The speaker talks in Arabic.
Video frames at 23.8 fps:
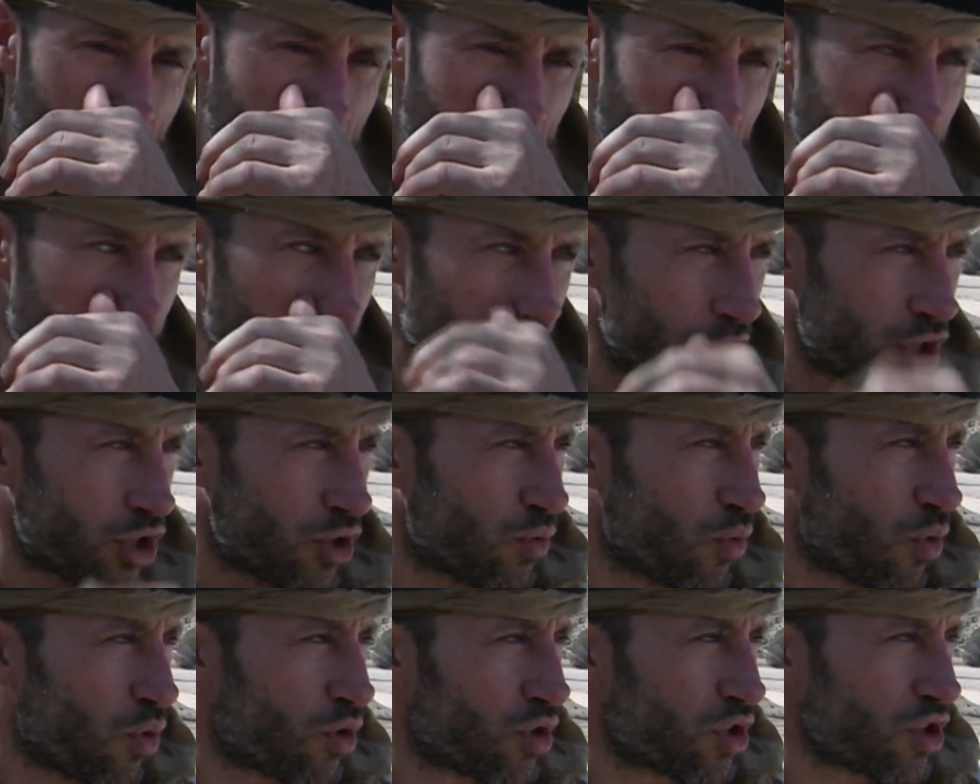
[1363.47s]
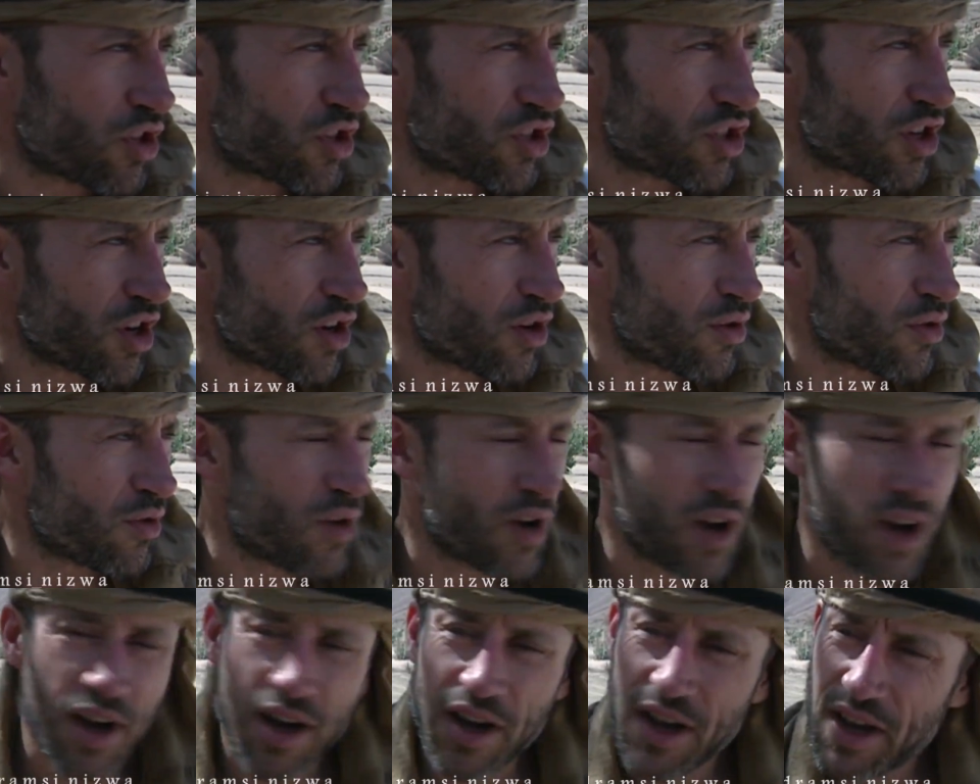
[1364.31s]
فقط بين عيون
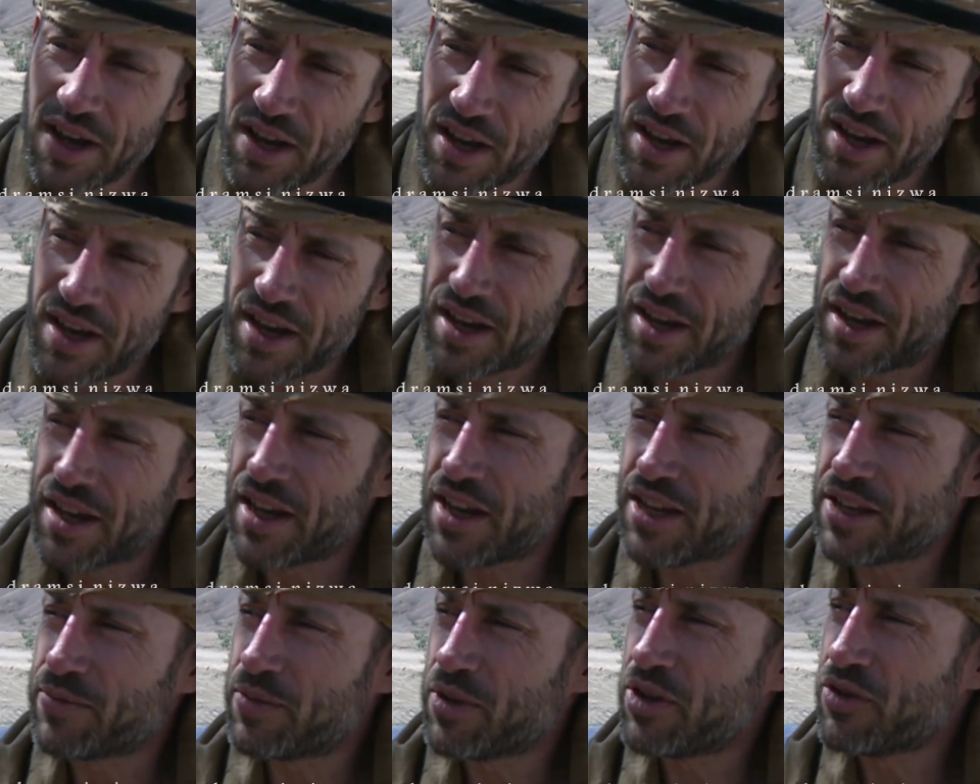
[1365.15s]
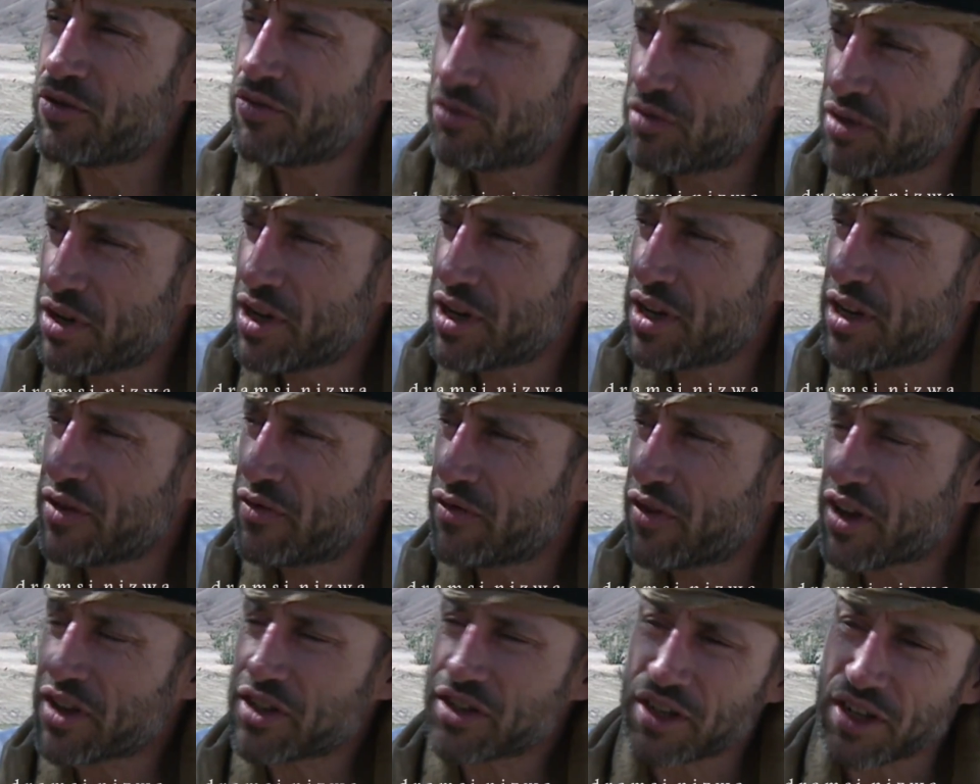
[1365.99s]
وشصر لقد قضينا وقتا
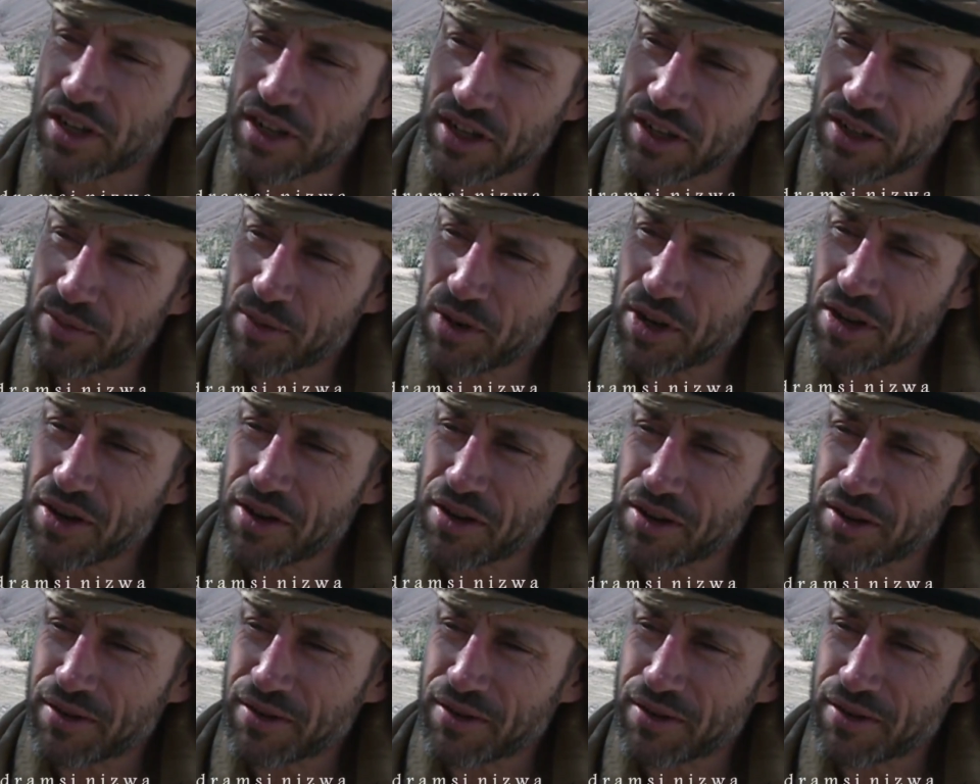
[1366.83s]
رائعا هنا